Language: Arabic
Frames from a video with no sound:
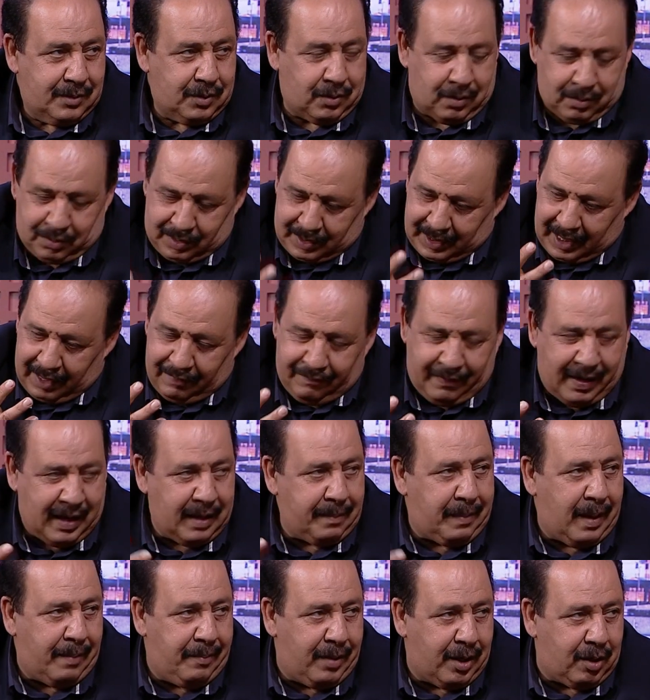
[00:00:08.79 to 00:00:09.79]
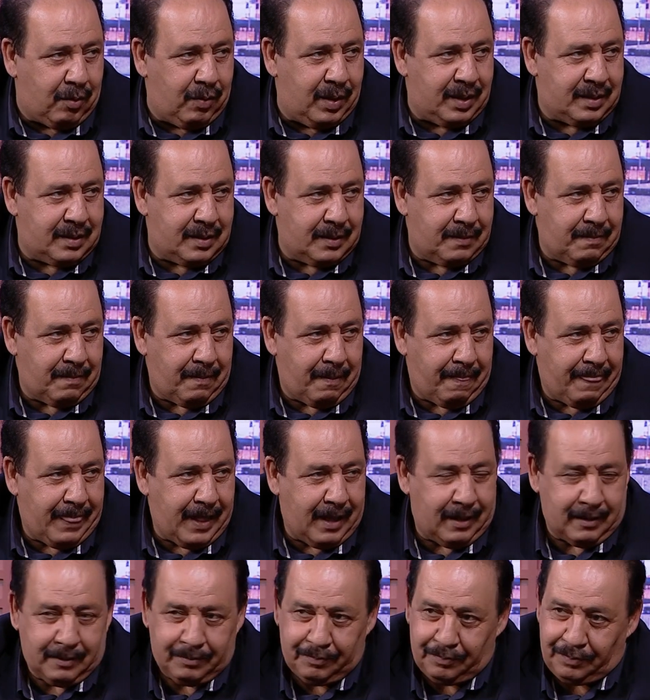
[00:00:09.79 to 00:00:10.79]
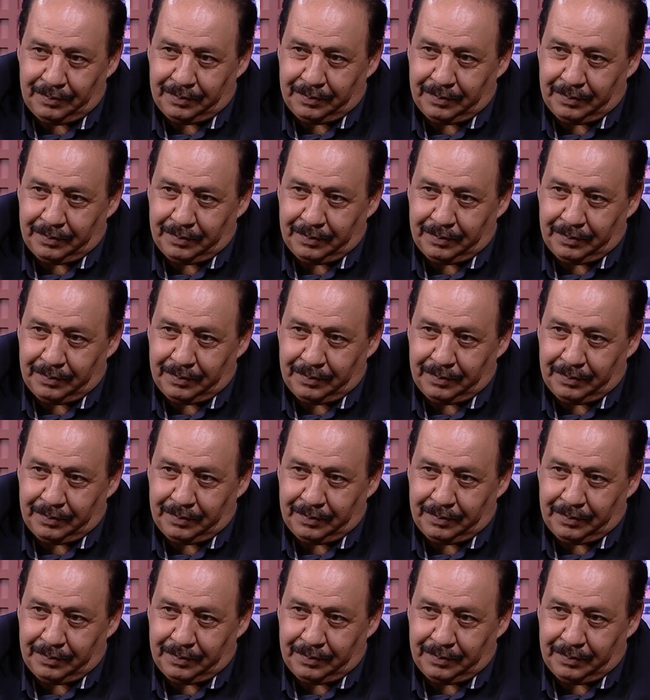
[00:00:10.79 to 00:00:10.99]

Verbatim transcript: كنت متكيف اربع ربي بكوات. اسمعوا اللي يتكيفوا